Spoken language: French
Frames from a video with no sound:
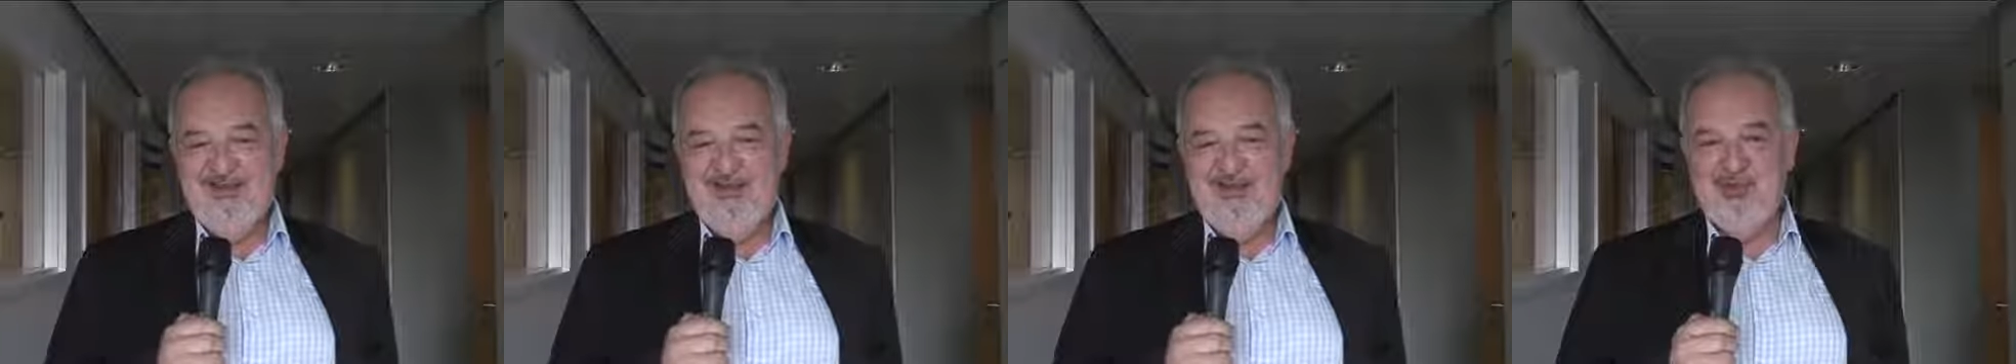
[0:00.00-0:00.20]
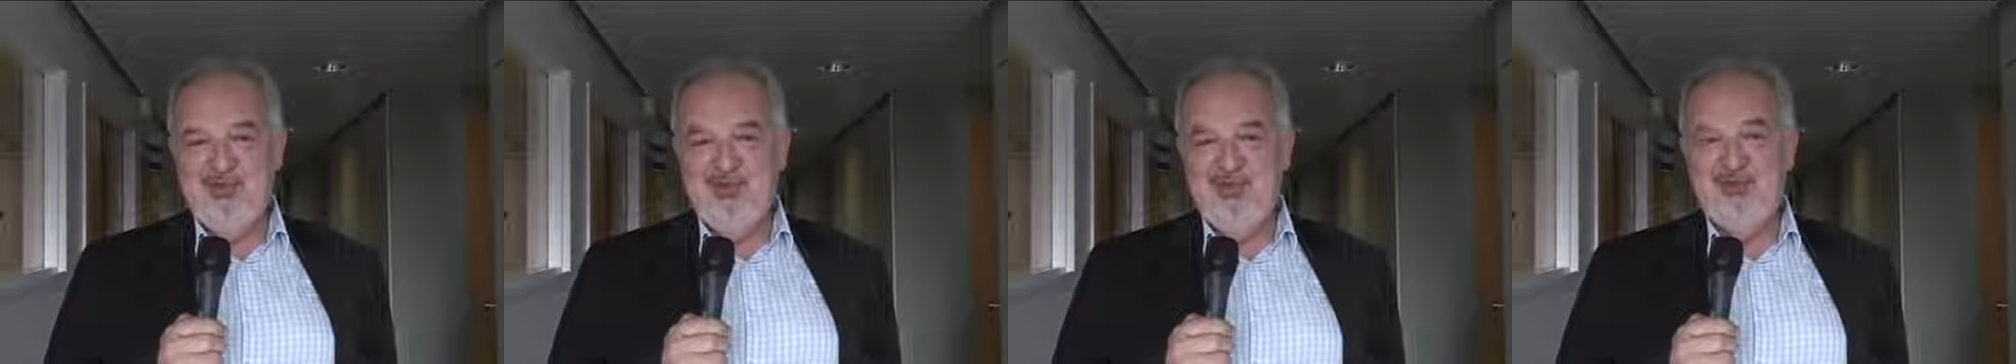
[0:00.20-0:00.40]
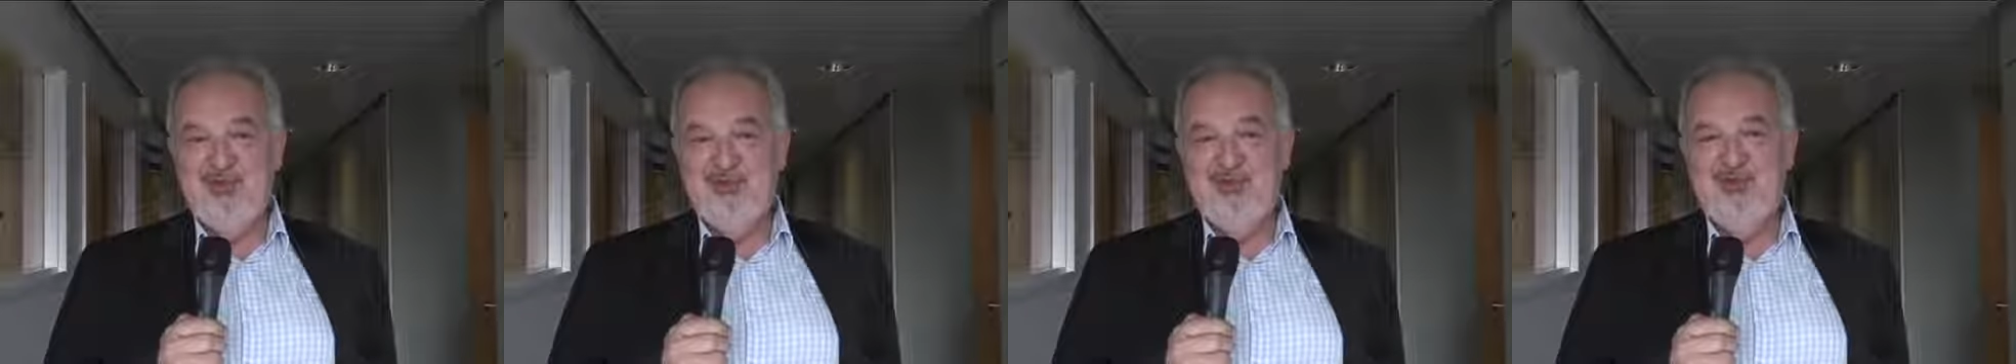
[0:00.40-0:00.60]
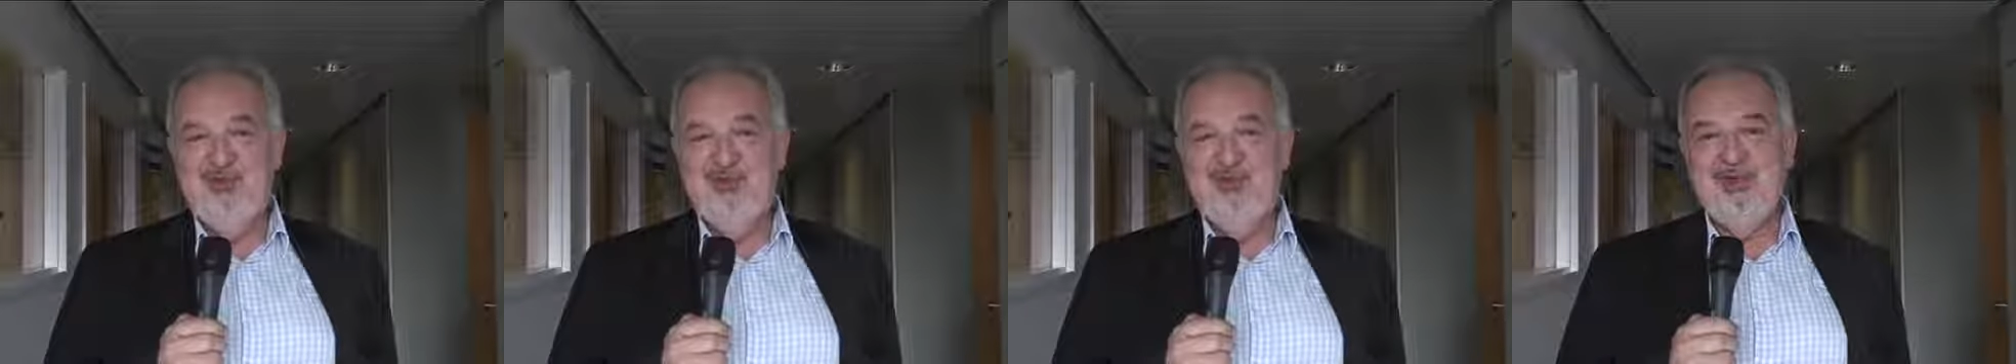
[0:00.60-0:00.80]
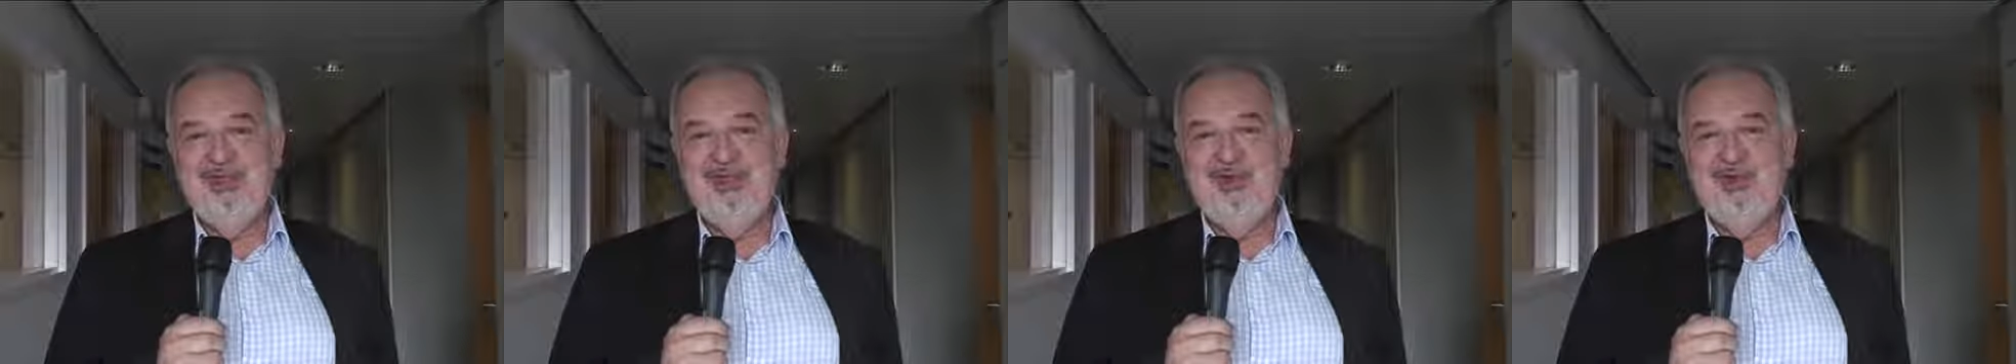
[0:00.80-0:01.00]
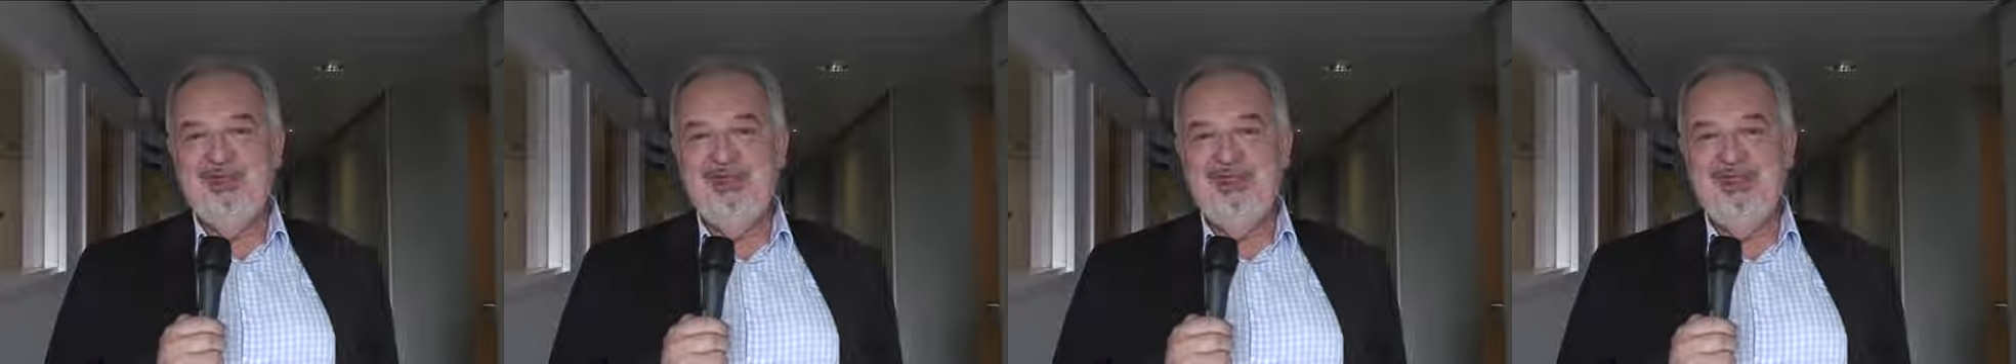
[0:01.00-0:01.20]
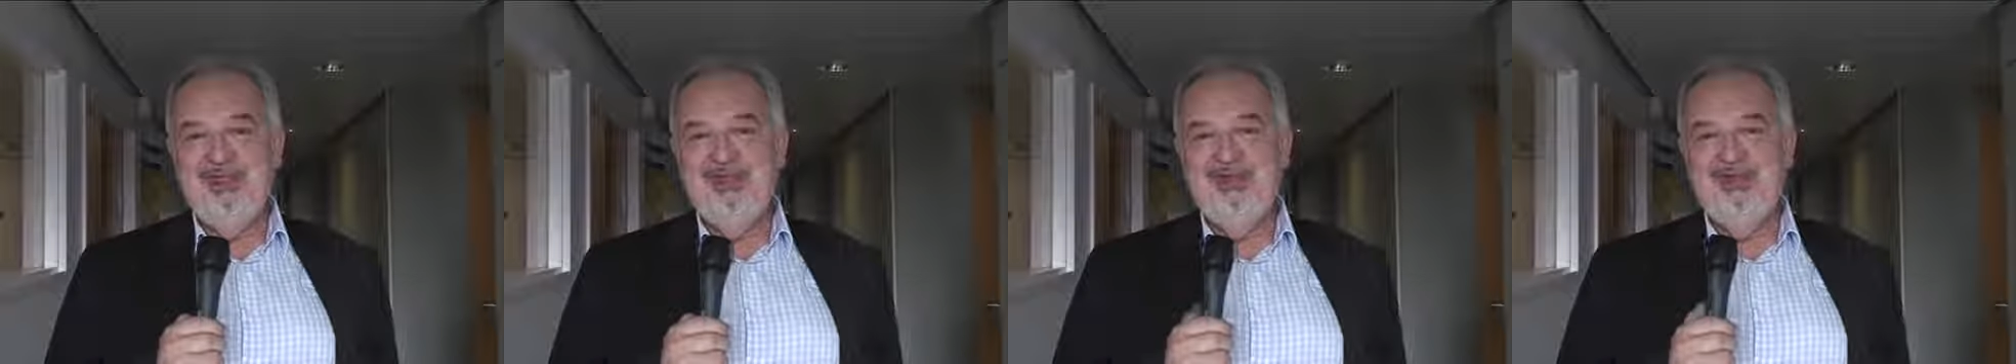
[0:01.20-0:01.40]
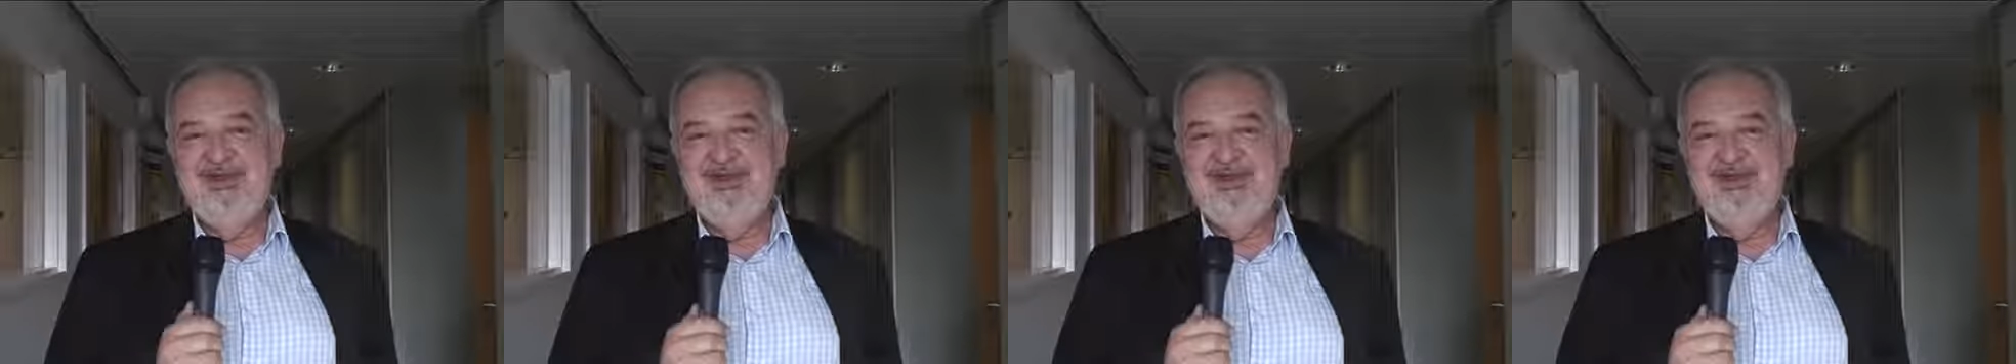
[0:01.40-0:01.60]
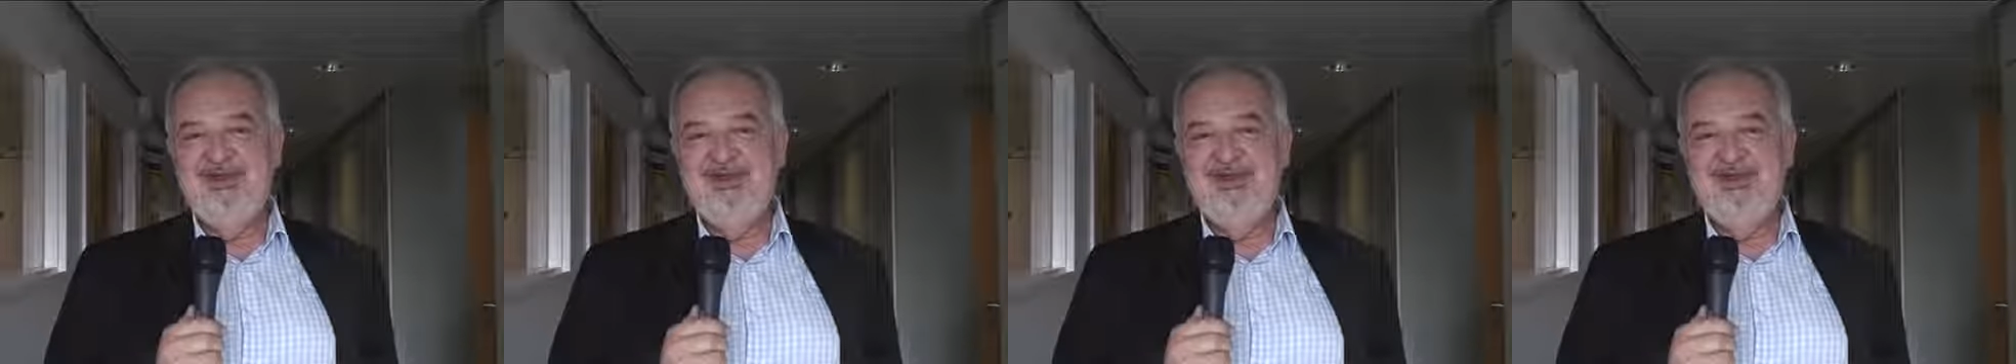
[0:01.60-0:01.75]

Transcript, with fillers: beaucoup de réussite